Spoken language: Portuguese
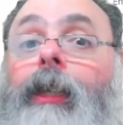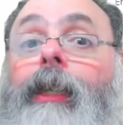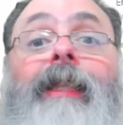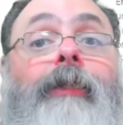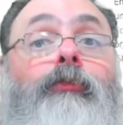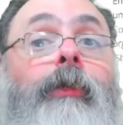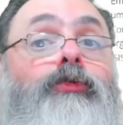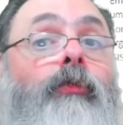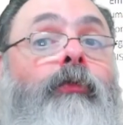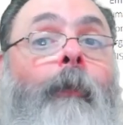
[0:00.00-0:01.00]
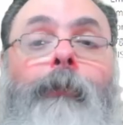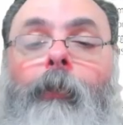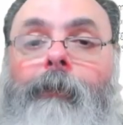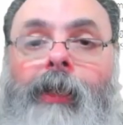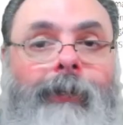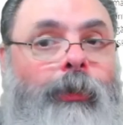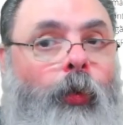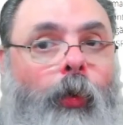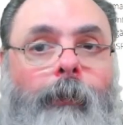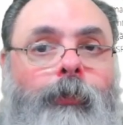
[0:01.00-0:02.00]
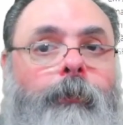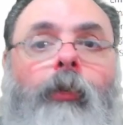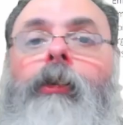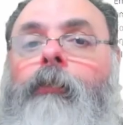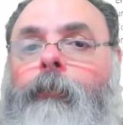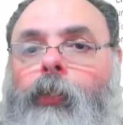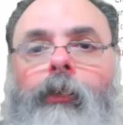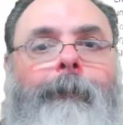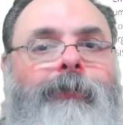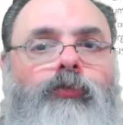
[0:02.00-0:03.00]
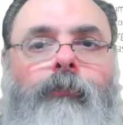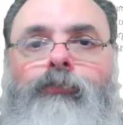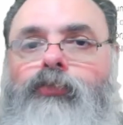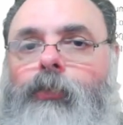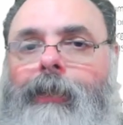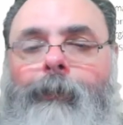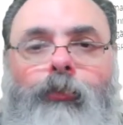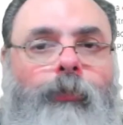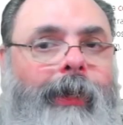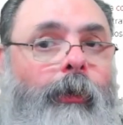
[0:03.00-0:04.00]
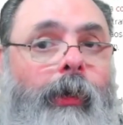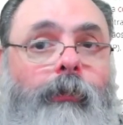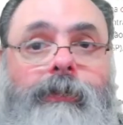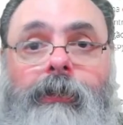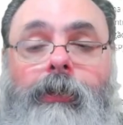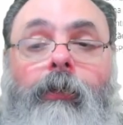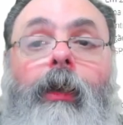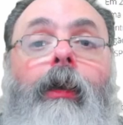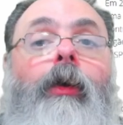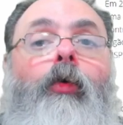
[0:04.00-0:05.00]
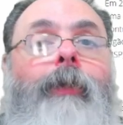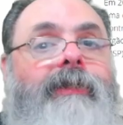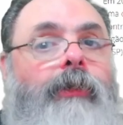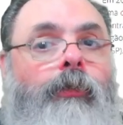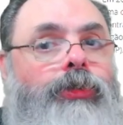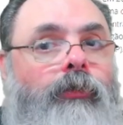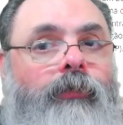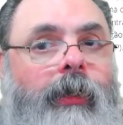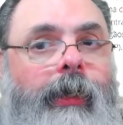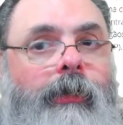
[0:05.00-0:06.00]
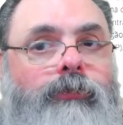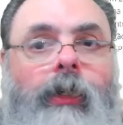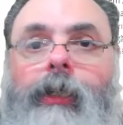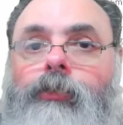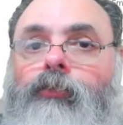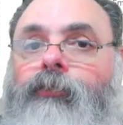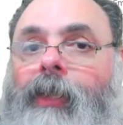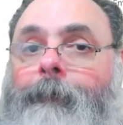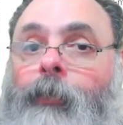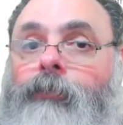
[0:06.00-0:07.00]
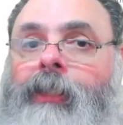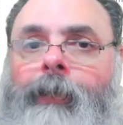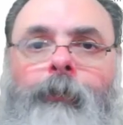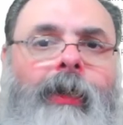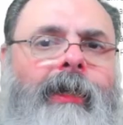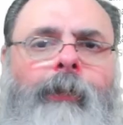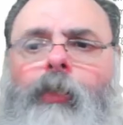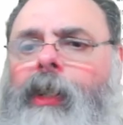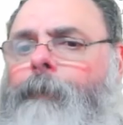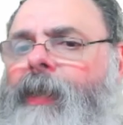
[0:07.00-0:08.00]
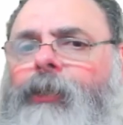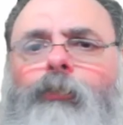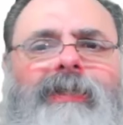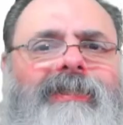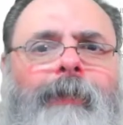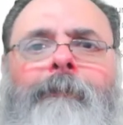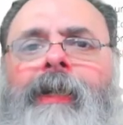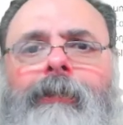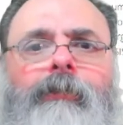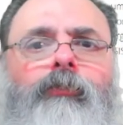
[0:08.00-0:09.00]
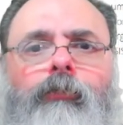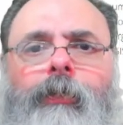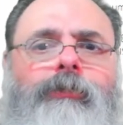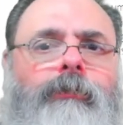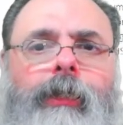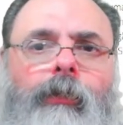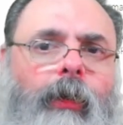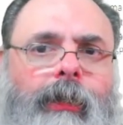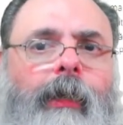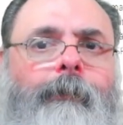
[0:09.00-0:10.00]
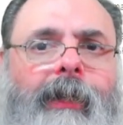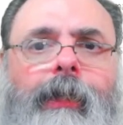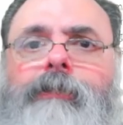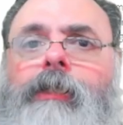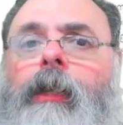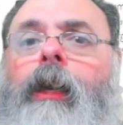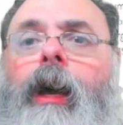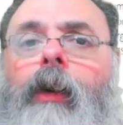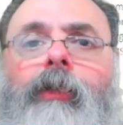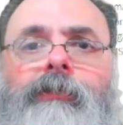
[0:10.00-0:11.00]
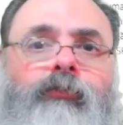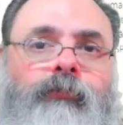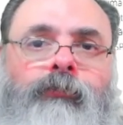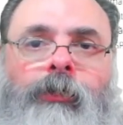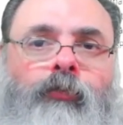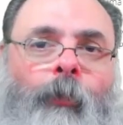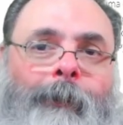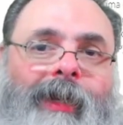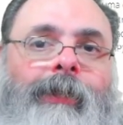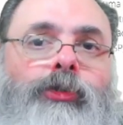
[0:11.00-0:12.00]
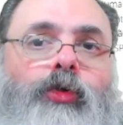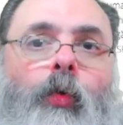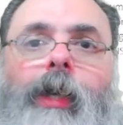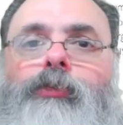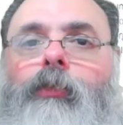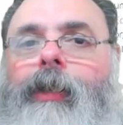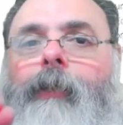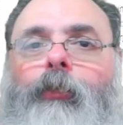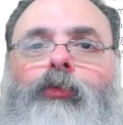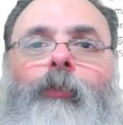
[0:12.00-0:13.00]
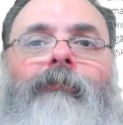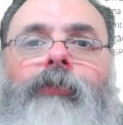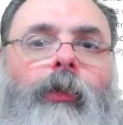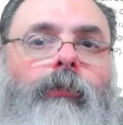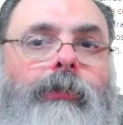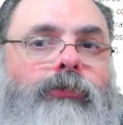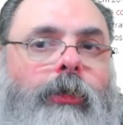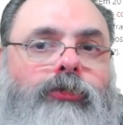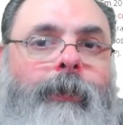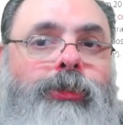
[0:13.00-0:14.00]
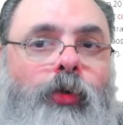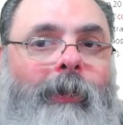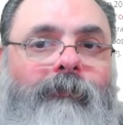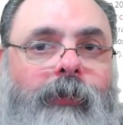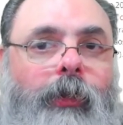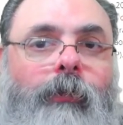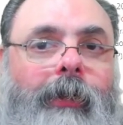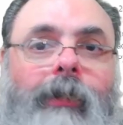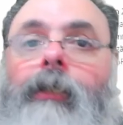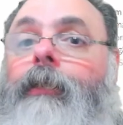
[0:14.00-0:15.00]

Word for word: E daí tu resolveu um problema enorme no programa, o programa passou a funcionar muito melhor, coisa e tal. Como é que você quantifica isso? Se tu falar pelo tempo, caramba, o cara perdeu uma semana desenvolvendo isso daí. Ok, beleza. Agora, se, se for pela linha de código, o cara botou uma vírgula só, só mexeu uma vírgula.